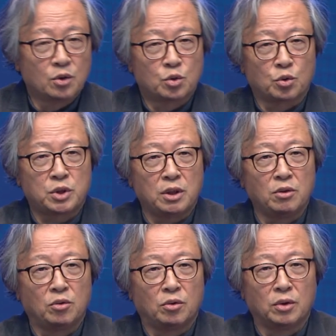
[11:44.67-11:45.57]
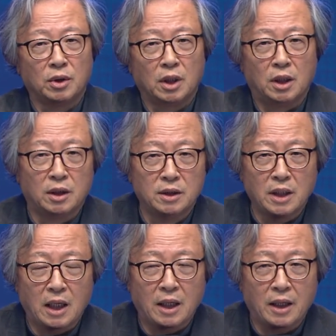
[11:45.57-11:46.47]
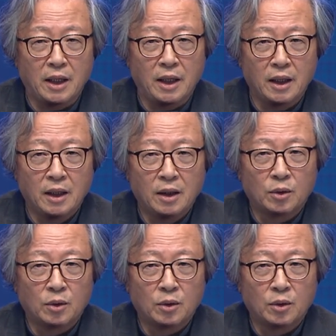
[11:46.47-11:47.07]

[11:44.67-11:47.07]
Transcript: 숙신국은 어느 나라의